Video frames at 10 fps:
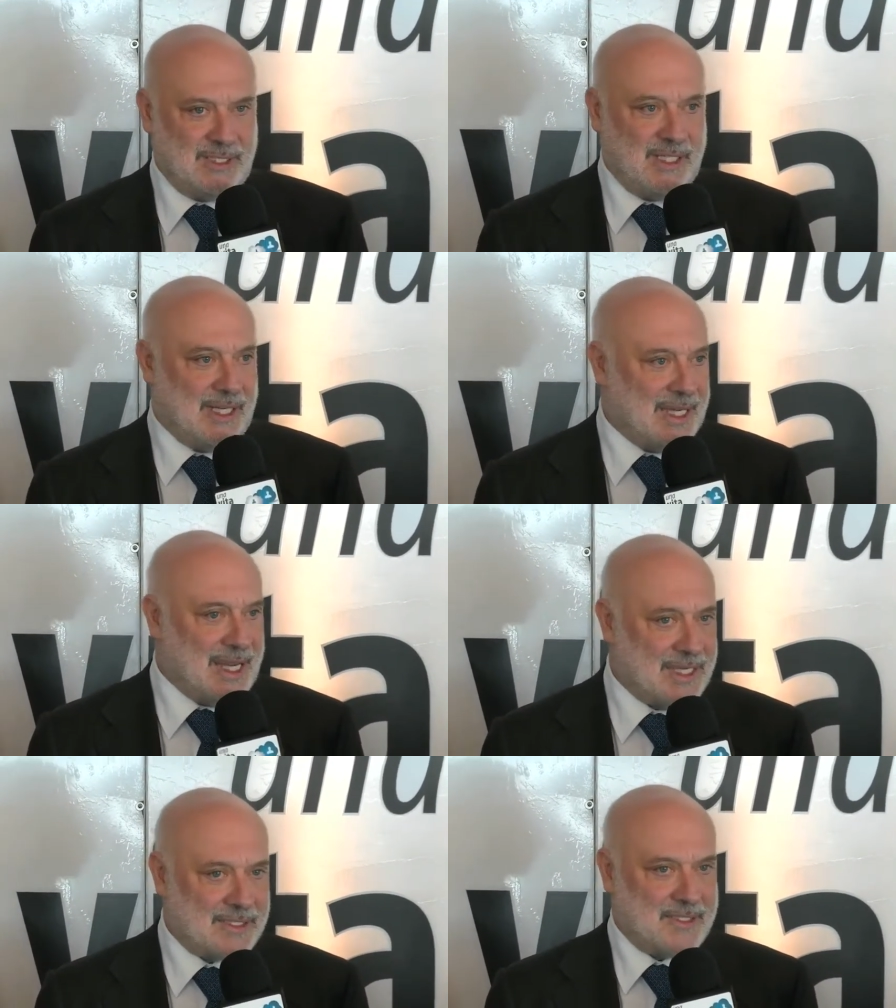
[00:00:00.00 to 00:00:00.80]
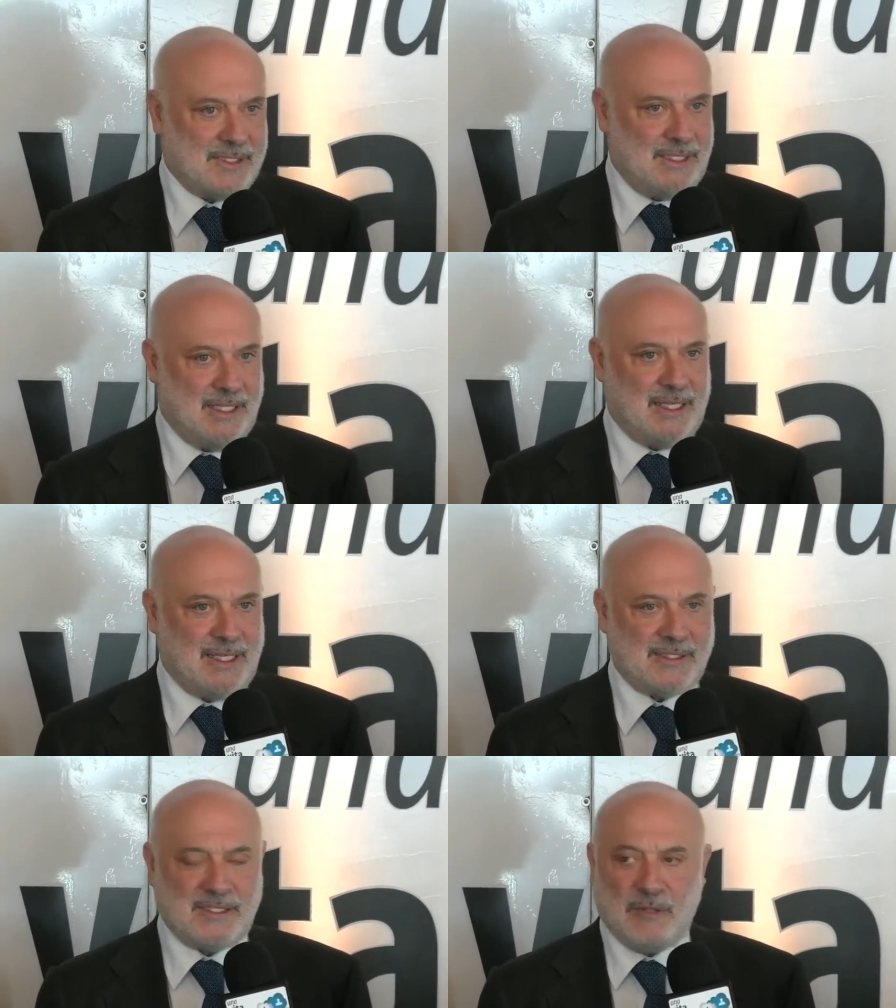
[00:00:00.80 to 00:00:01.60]
di ragazzi che
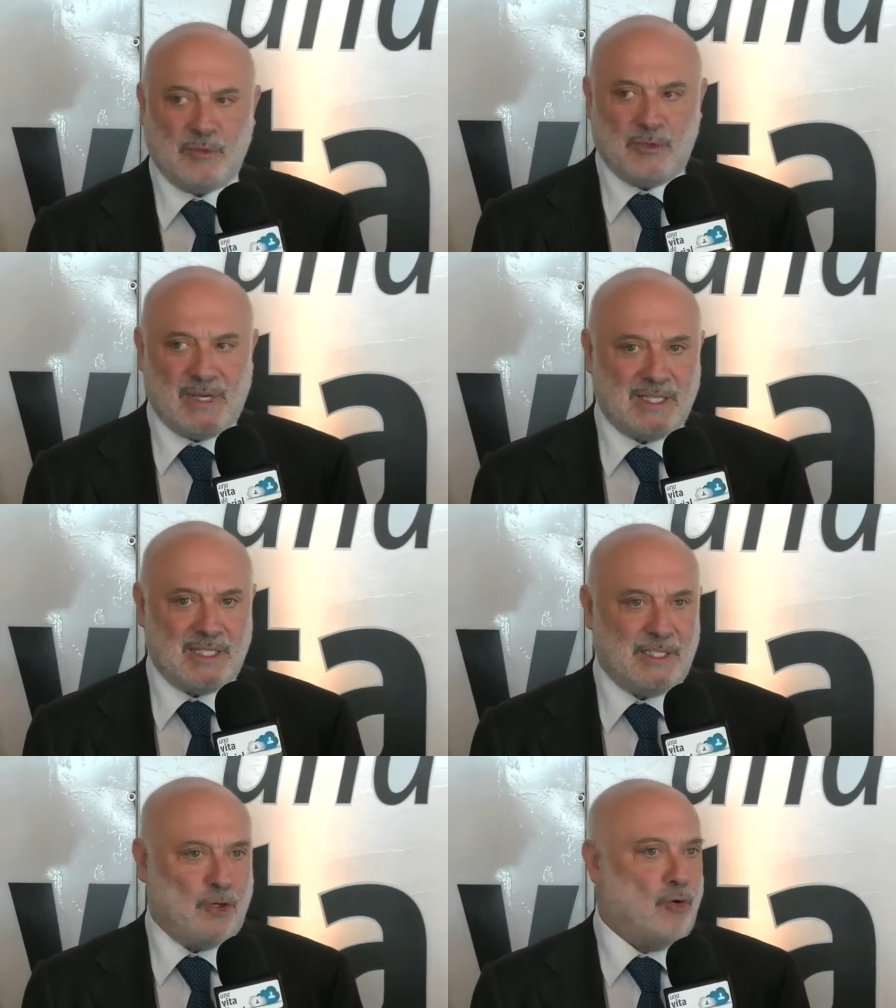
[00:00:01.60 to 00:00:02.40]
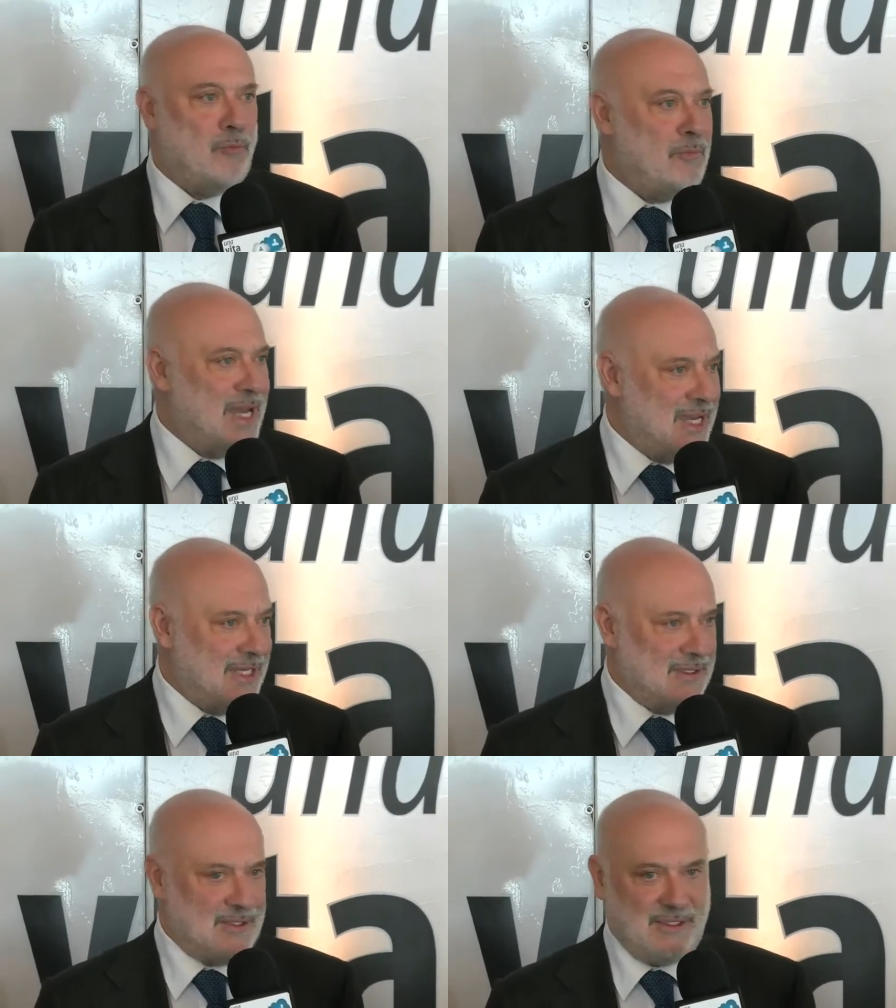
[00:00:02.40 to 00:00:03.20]
a seguito anche di
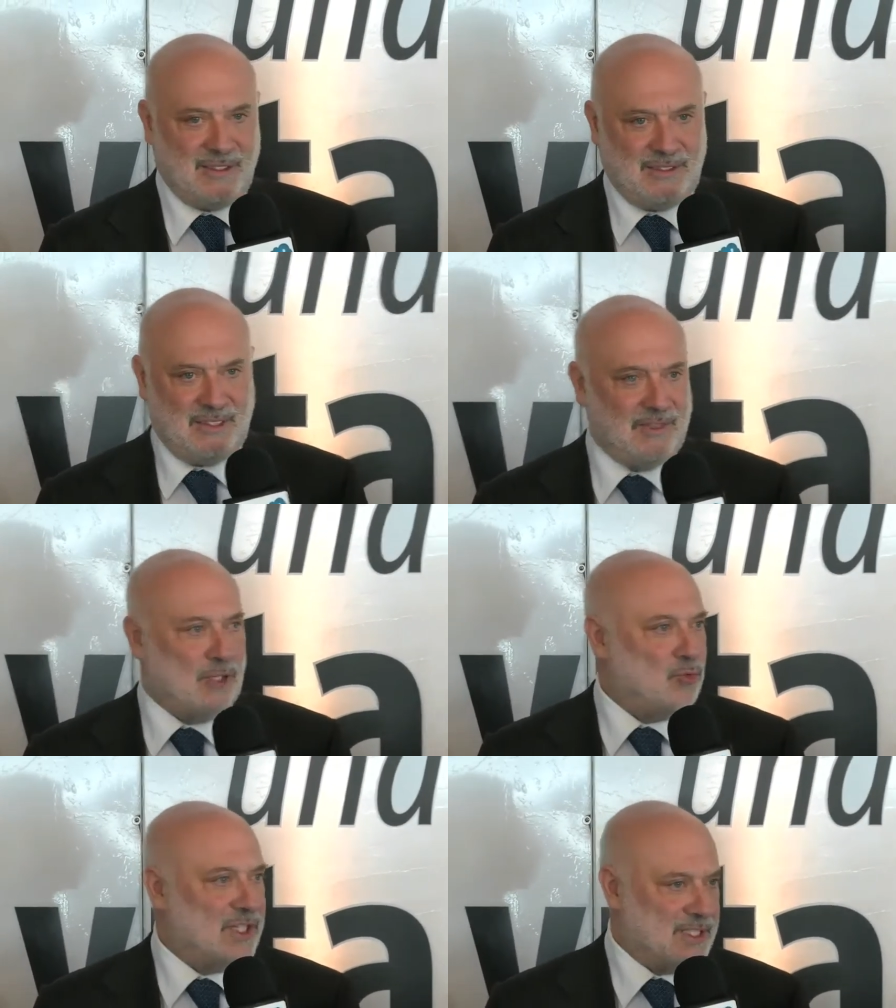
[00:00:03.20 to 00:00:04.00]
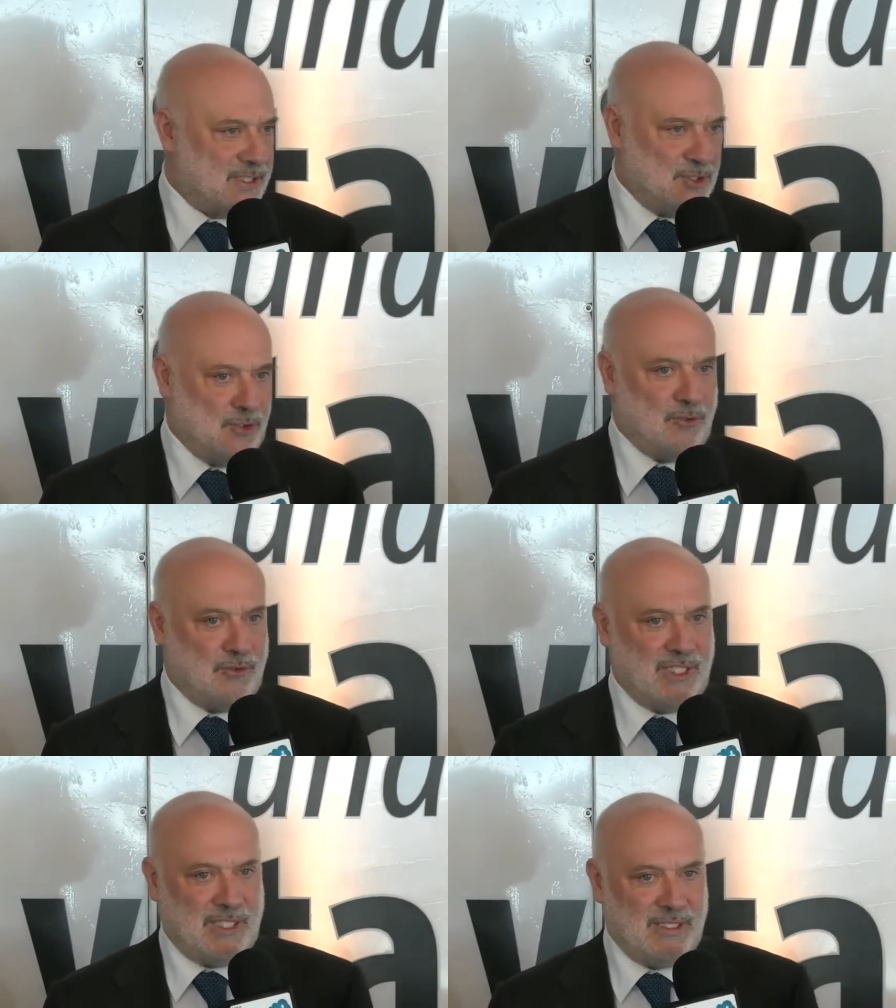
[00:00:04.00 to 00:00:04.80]
commenti, di
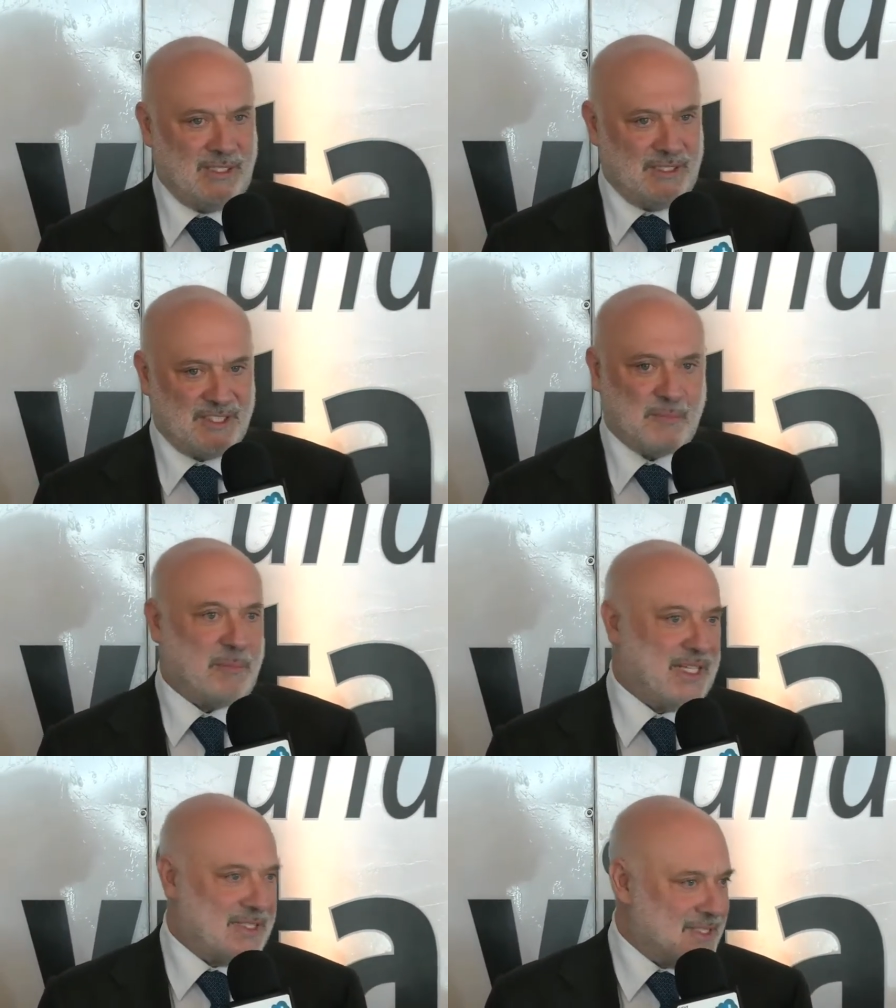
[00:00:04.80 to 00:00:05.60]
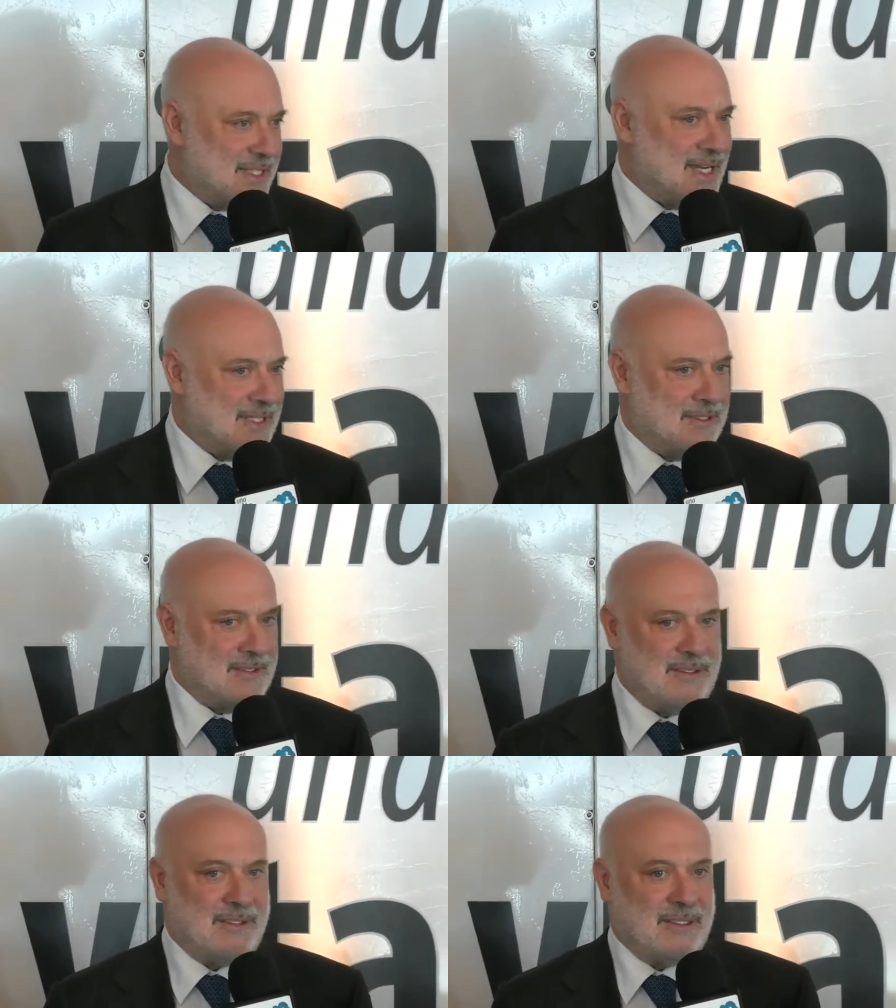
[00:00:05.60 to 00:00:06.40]
valutazioni
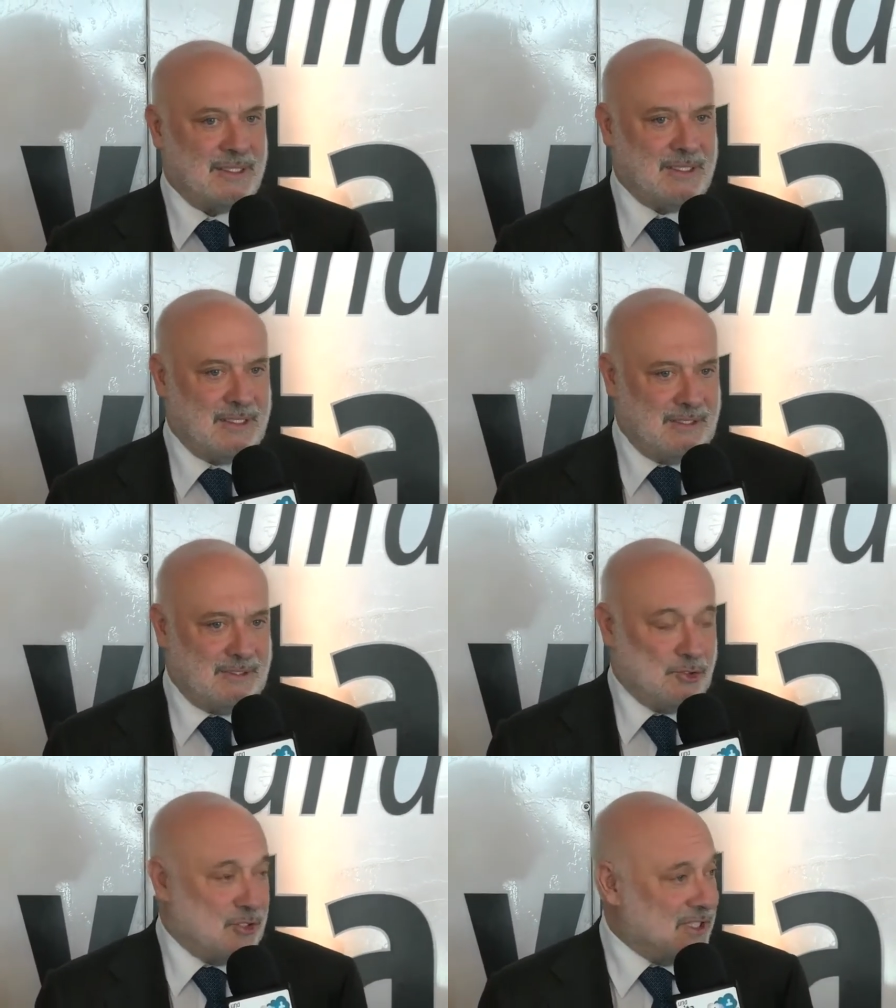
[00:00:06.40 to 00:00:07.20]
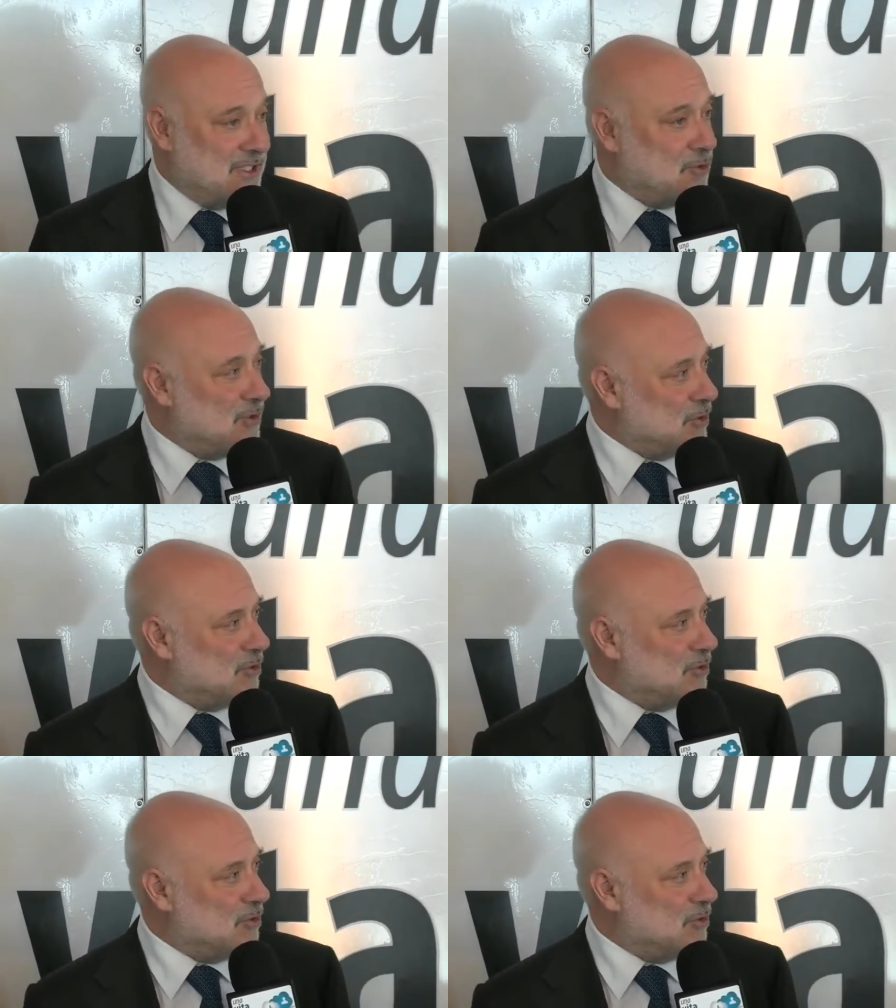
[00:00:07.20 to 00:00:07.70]
sprezzante, si sono addirittura